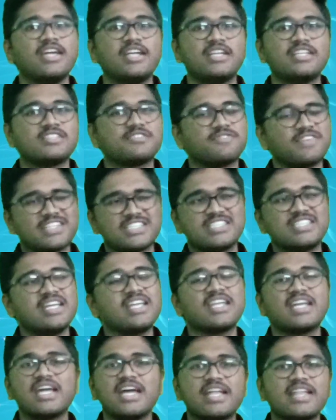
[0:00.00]
ఇట్ ఈస్ ఫస్ట్
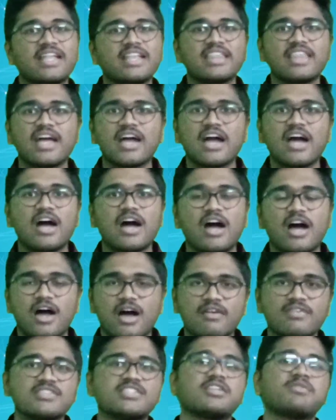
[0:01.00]
ఇయర్కే అదంత
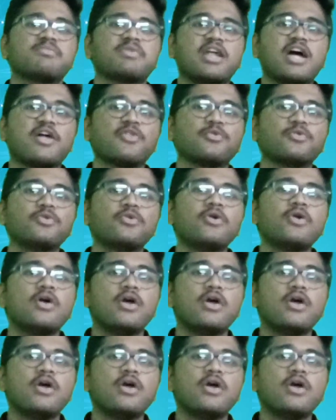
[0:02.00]
అవసరం రాదు